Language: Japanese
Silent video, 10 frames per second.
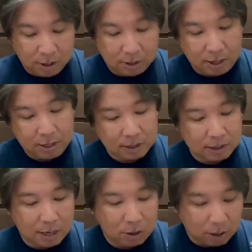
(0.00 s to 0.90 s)
できたん
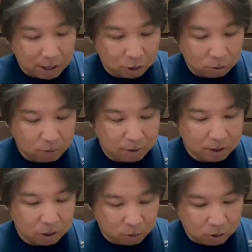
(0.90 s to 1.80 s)
じゃないのかなと思います
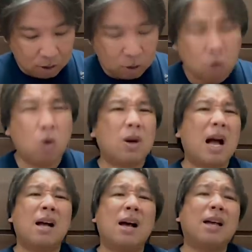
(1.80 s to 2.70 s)
けども、こう
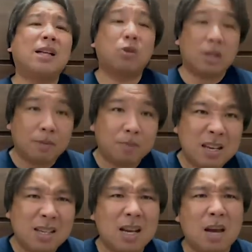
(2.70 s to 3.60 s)
考えた時に、
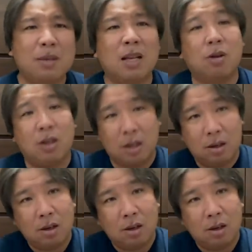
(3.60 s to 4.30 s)
2試合見た時に、